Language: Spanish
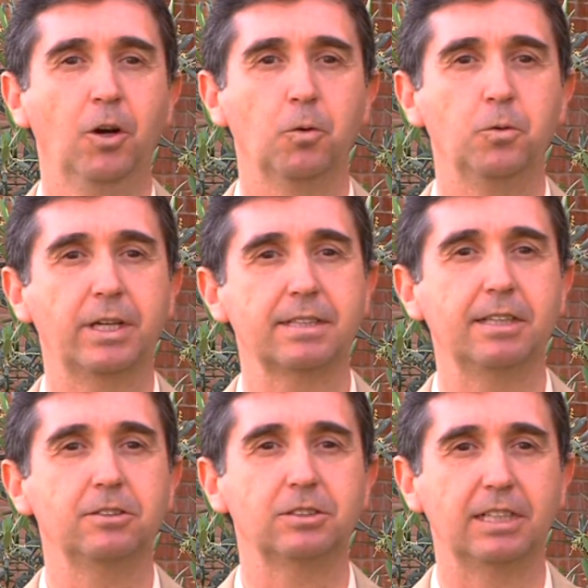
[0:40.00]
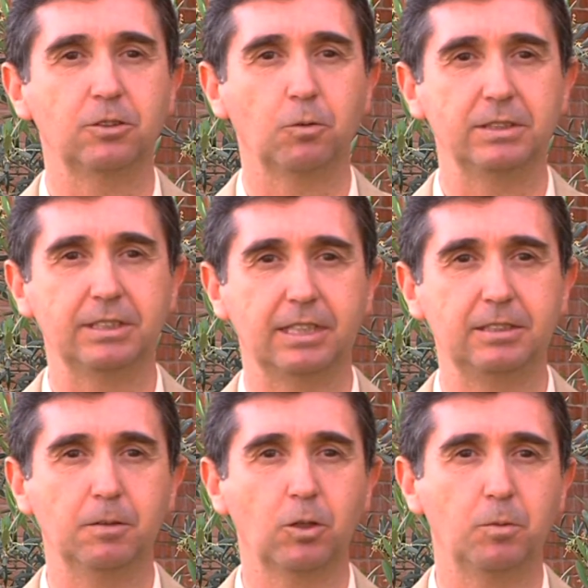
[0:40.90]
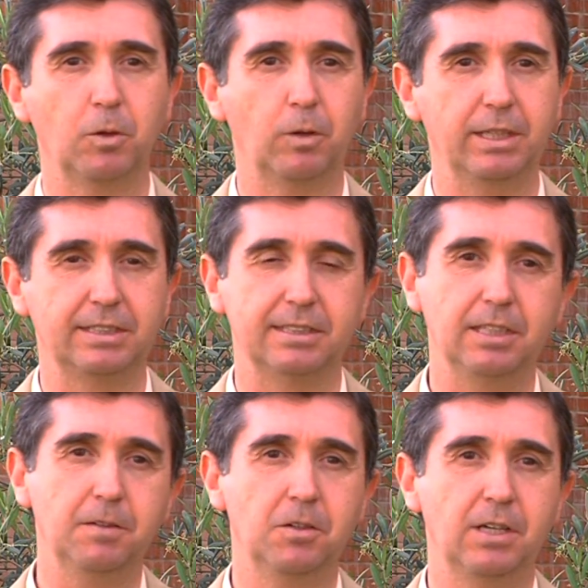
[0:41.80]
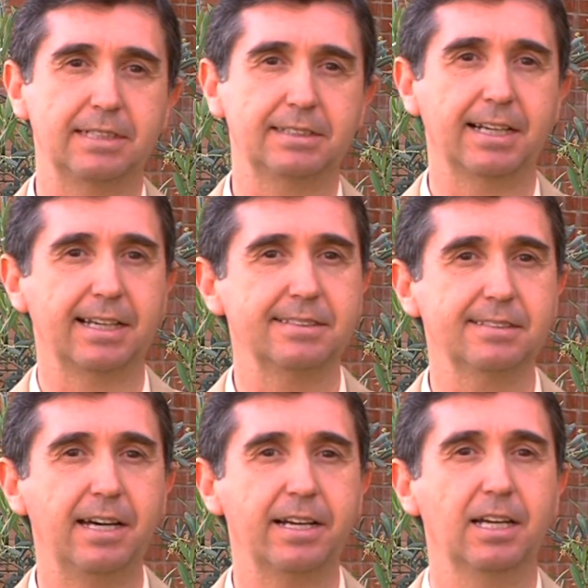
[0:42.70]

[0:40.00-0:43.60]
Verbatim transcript: un crecimiento tanto cuantitativo como cualitativo, hasta alcanzar